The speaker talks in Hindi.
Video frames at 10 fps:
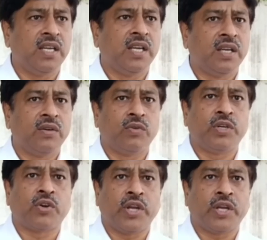वो
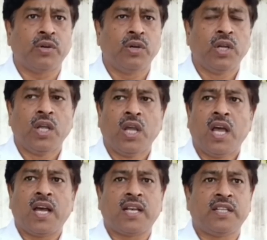डकोए को
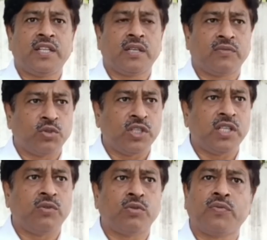अगले दिन उसी दिन
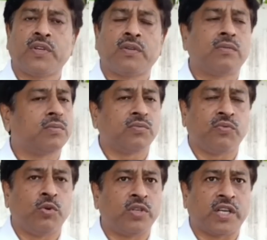उनको फिर
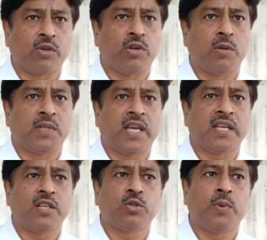फ़ोन करके उन्होंने बताया कि
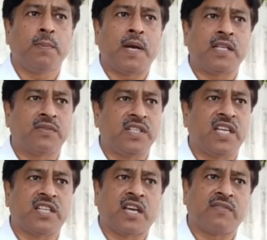सुबह पाँच बजे या
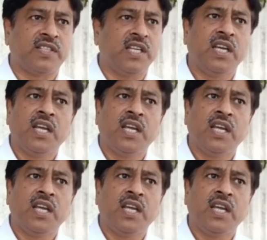चार बजे